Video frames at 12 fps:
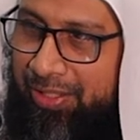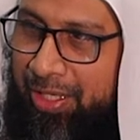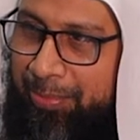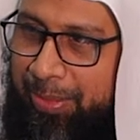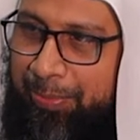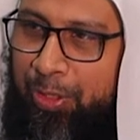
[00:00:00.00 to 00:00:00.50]

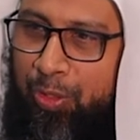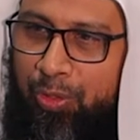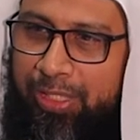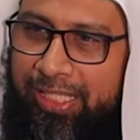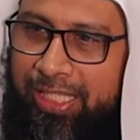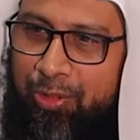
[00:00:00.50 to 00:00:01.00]
যার বিভিন্ন
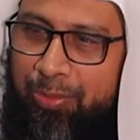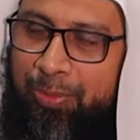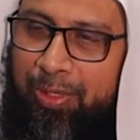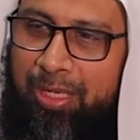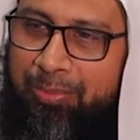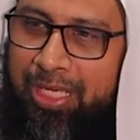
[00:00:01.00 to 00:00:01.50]
দিকের
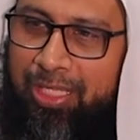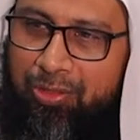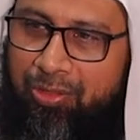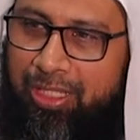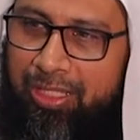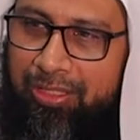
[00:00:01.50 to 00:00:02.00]
উপরে আমরা
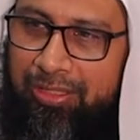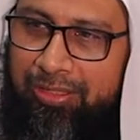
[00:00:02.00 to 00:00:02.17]
আলোচনা